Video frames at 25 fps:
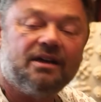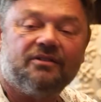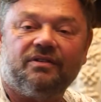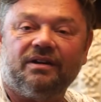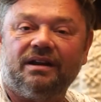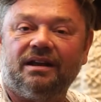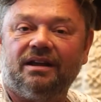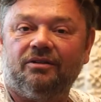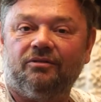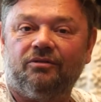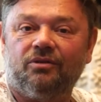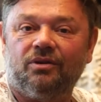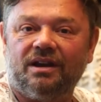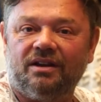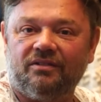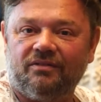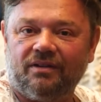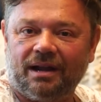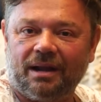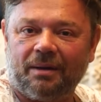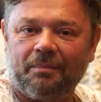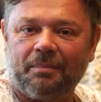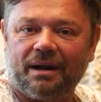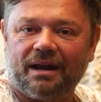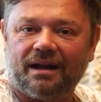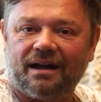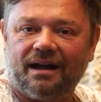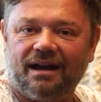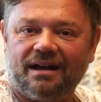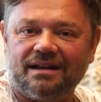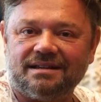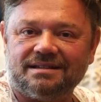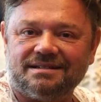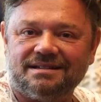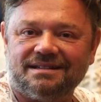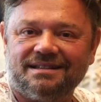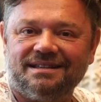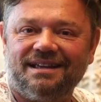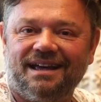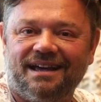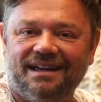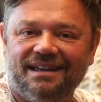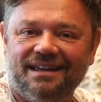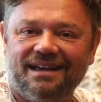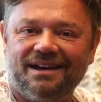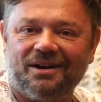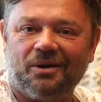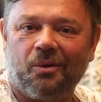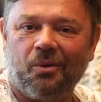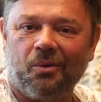Falei, eu vou levar lá para casa. E
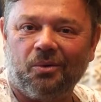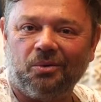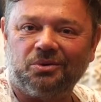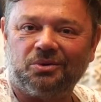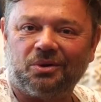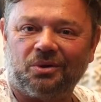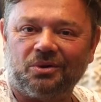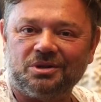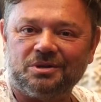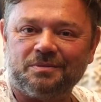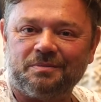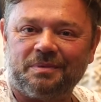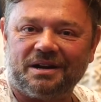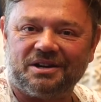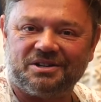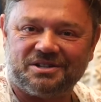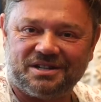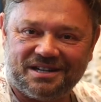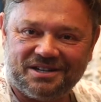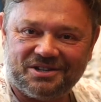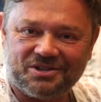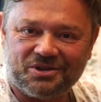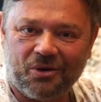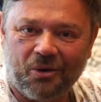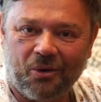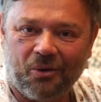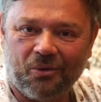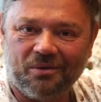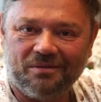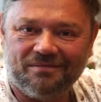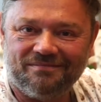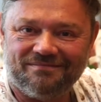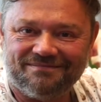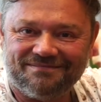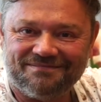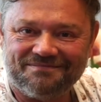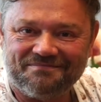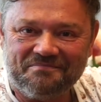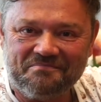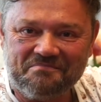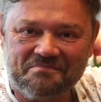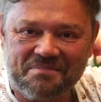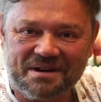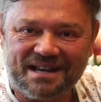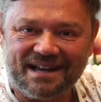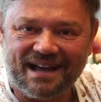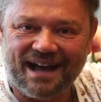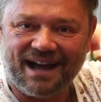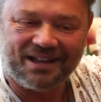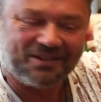aí a Gol trouxe pra gente. Gol,
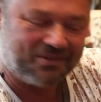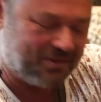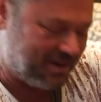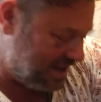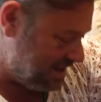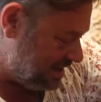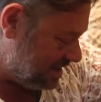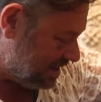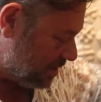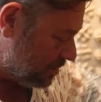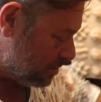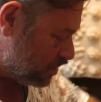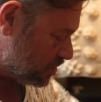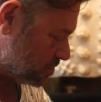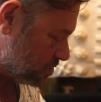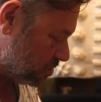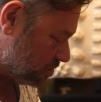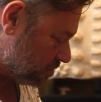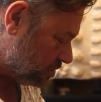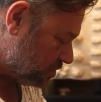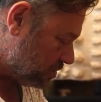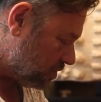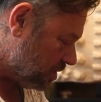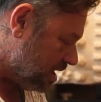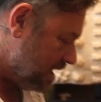obrigado aí, tamo junto.